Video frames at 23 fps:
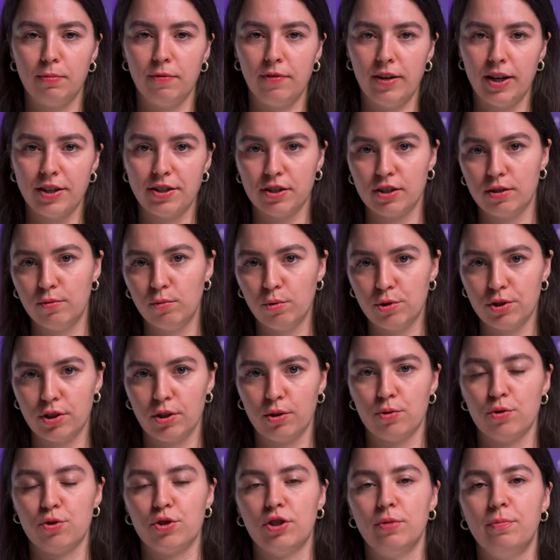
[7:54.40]
добавлять их с двух
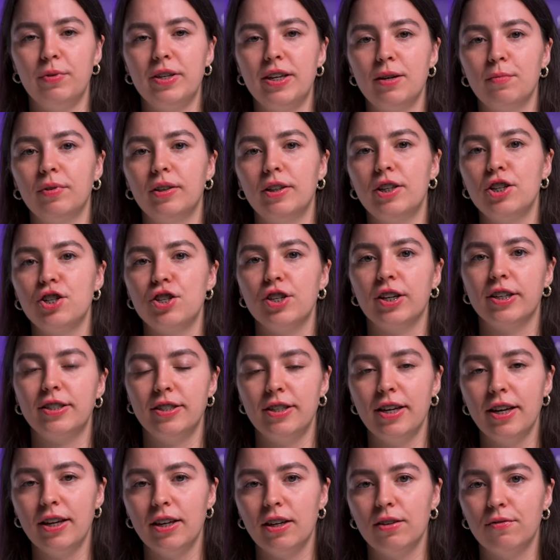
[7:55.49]
сторон, чтобы не было лишних
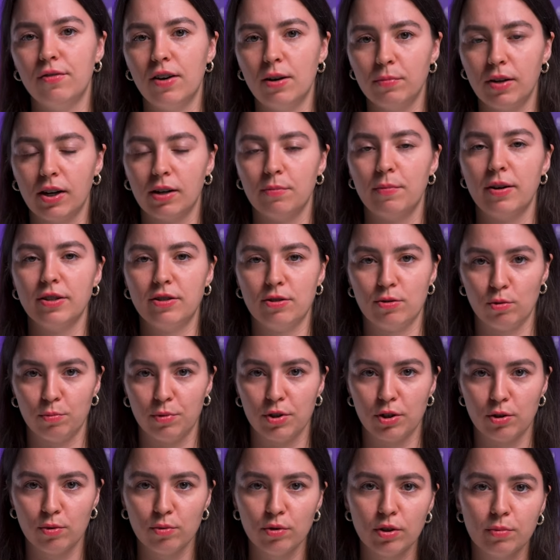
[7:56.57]
теней и вам, как мастеру
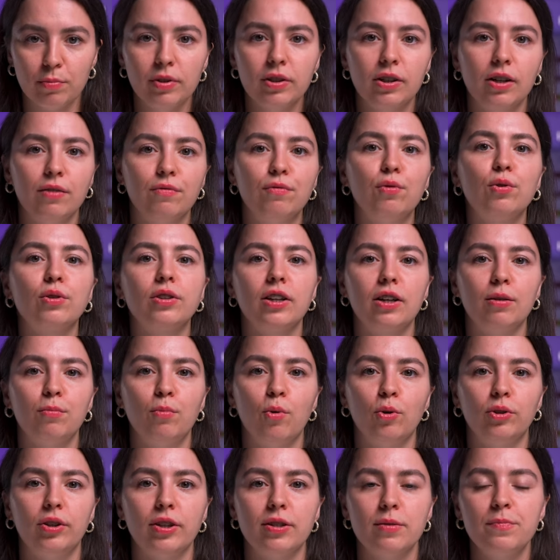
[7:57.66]
маникюра, было комфортно
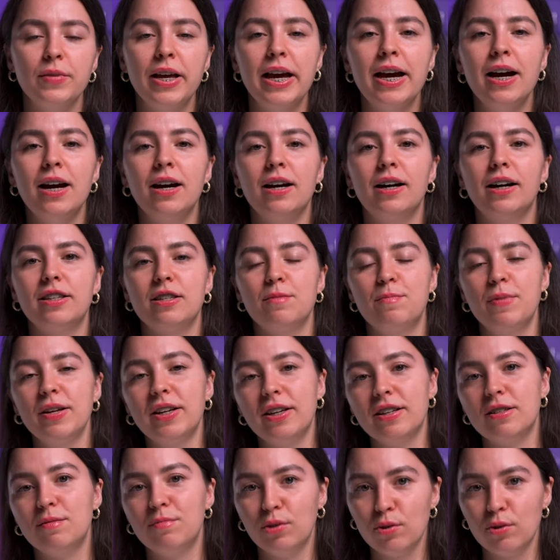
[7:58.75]
работать. А теперь из